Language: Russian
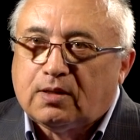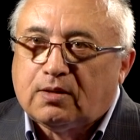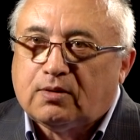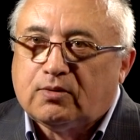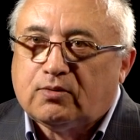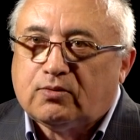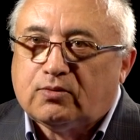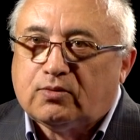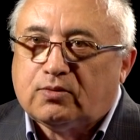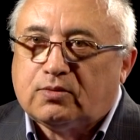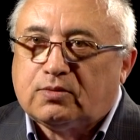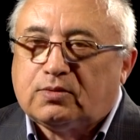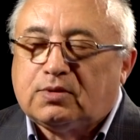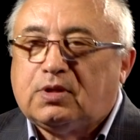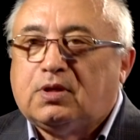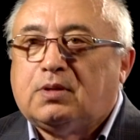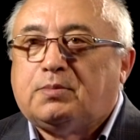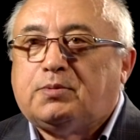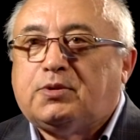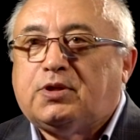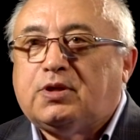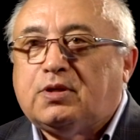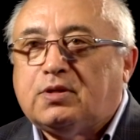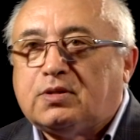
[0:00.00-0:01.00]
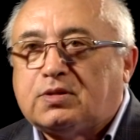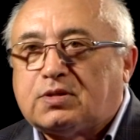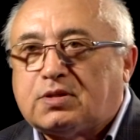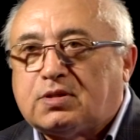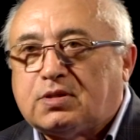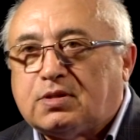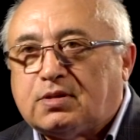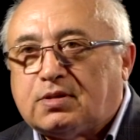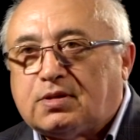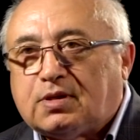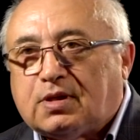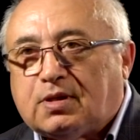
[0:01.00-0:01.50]
Вот. Или
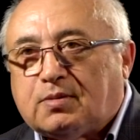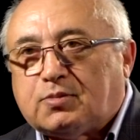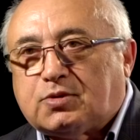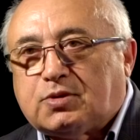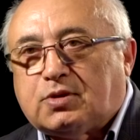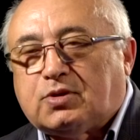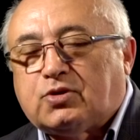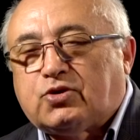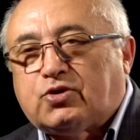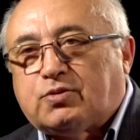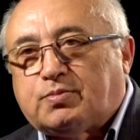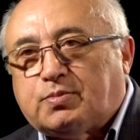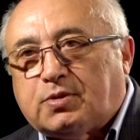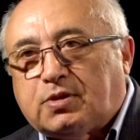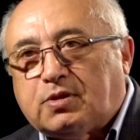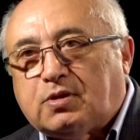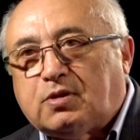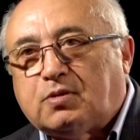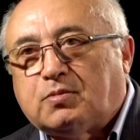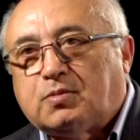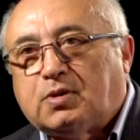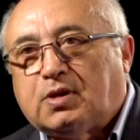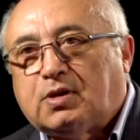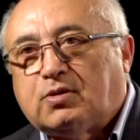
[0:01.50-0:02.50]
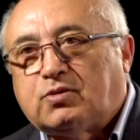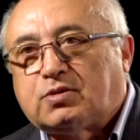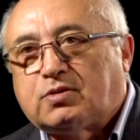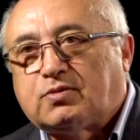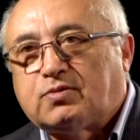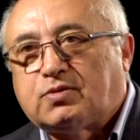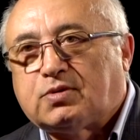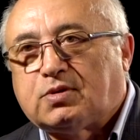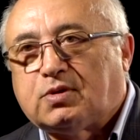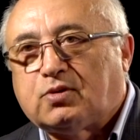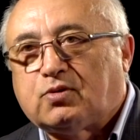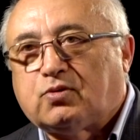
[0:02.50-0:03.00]
птицы там, значит, поднимаются
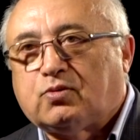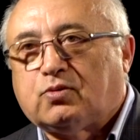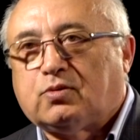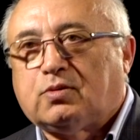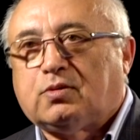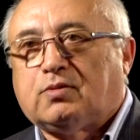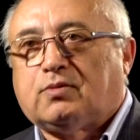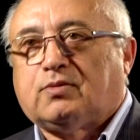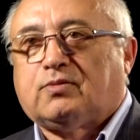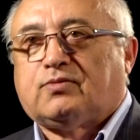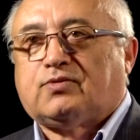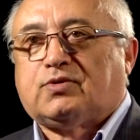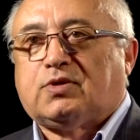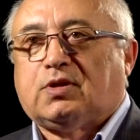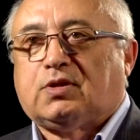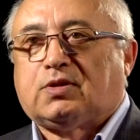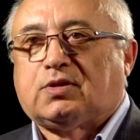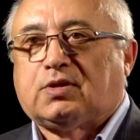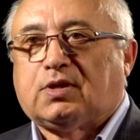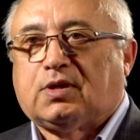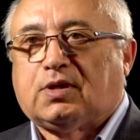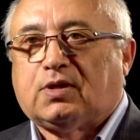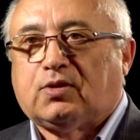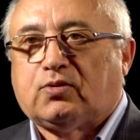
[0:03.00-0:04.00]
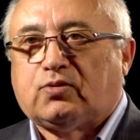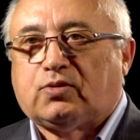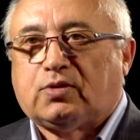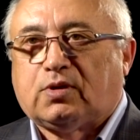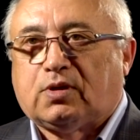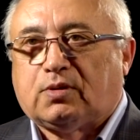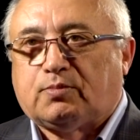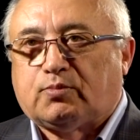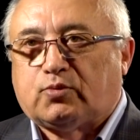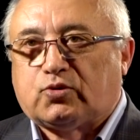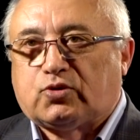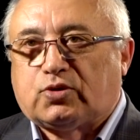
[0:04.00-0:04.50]
высоко, взлетают и
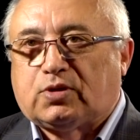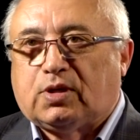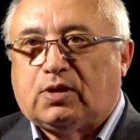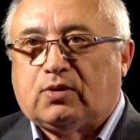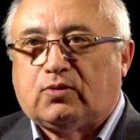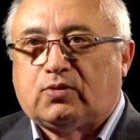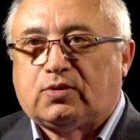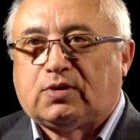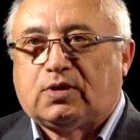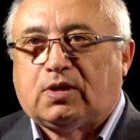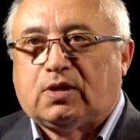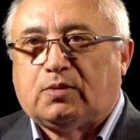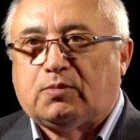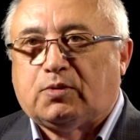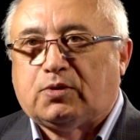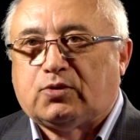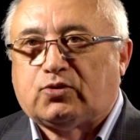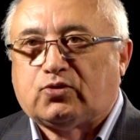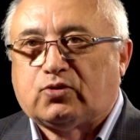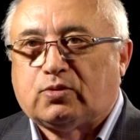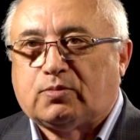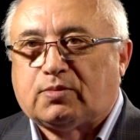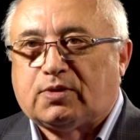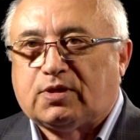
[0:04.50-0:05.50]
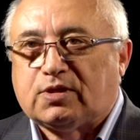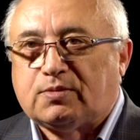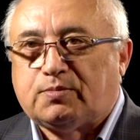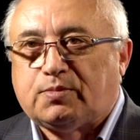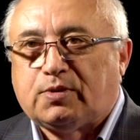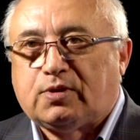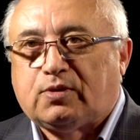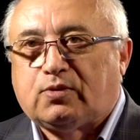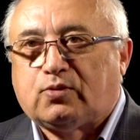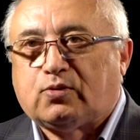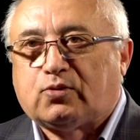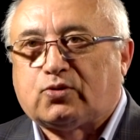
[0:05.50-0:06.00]
опускают камень, чтобы
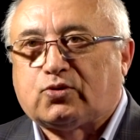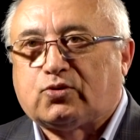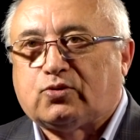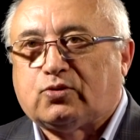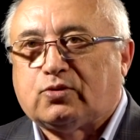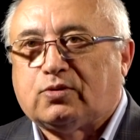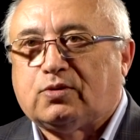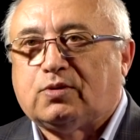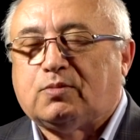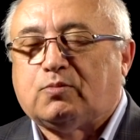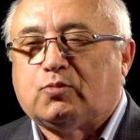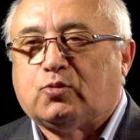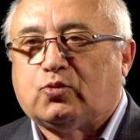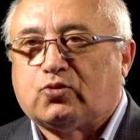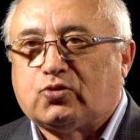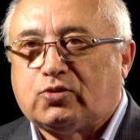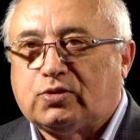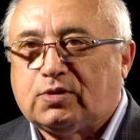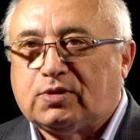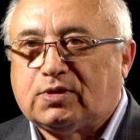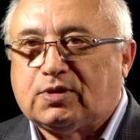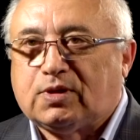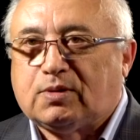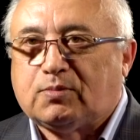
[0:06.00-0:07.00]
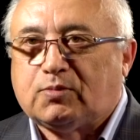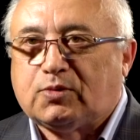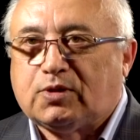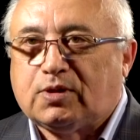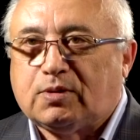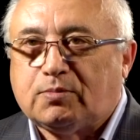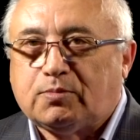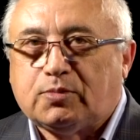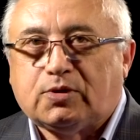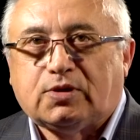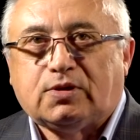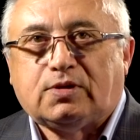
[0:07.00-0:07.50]
разбить то, что им нужно там
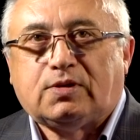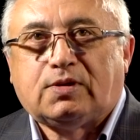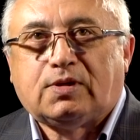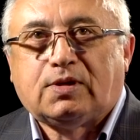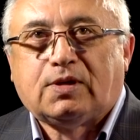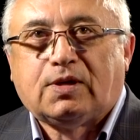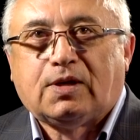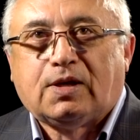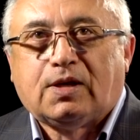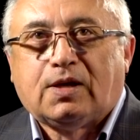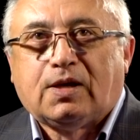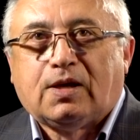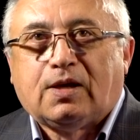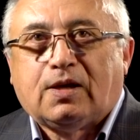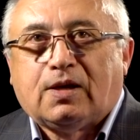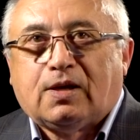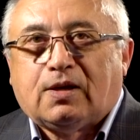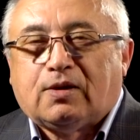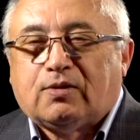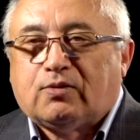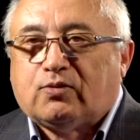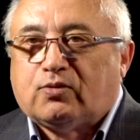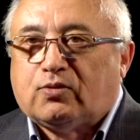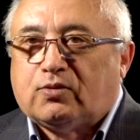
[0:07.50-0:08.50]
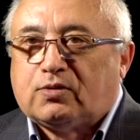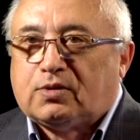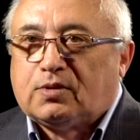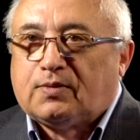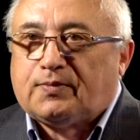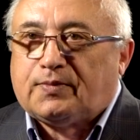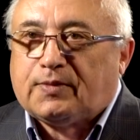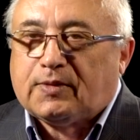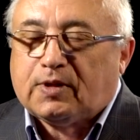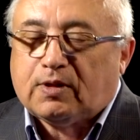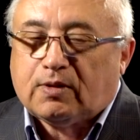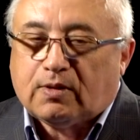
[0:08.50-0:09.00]
добыть. Вот.
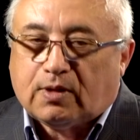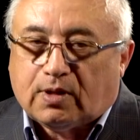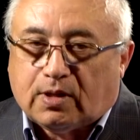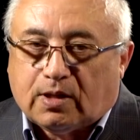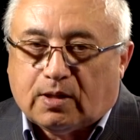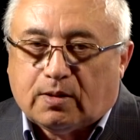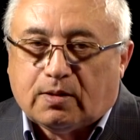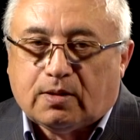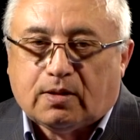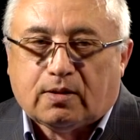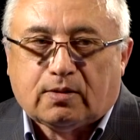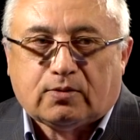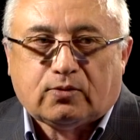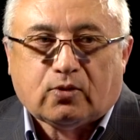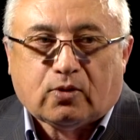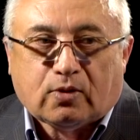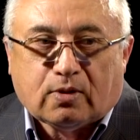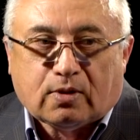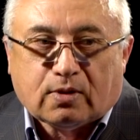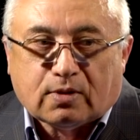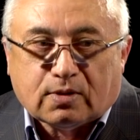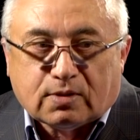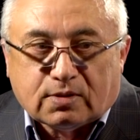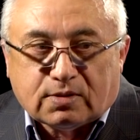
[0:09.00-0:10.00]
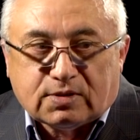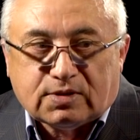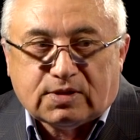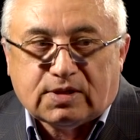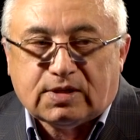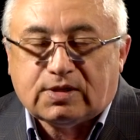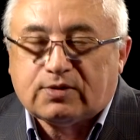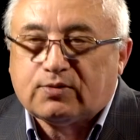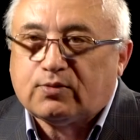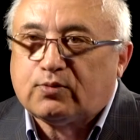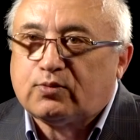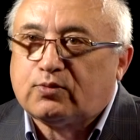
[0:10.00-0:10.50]
А, но
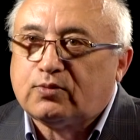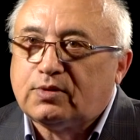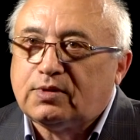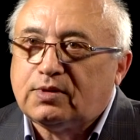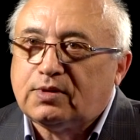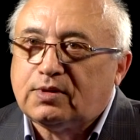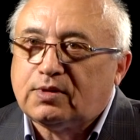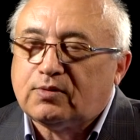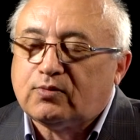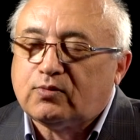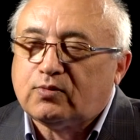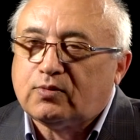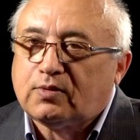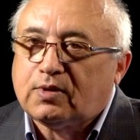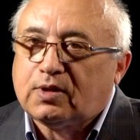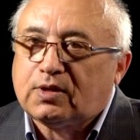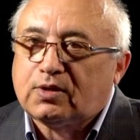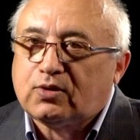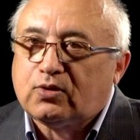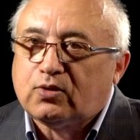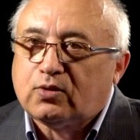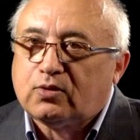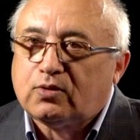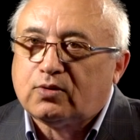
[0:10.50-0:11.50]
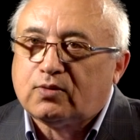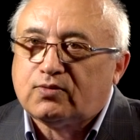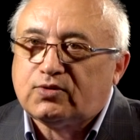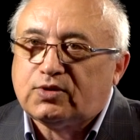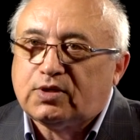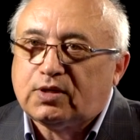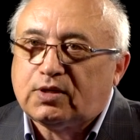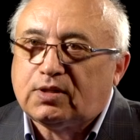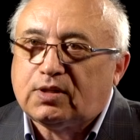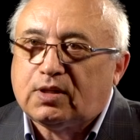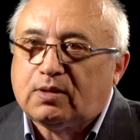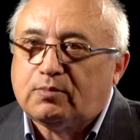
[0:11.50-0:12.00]
здесь вот у археологов
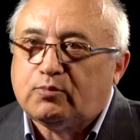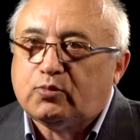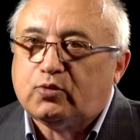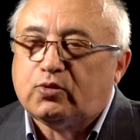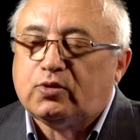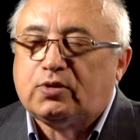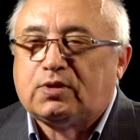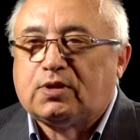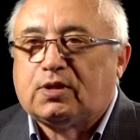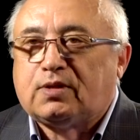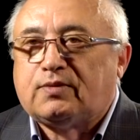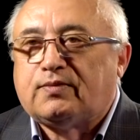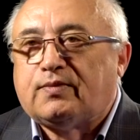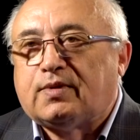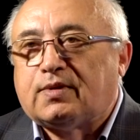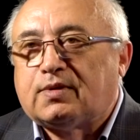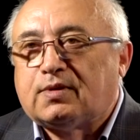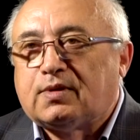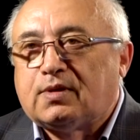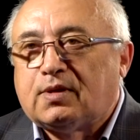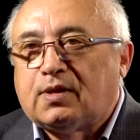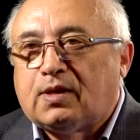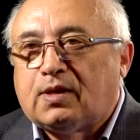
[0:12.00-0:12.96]
всегда будет ответ.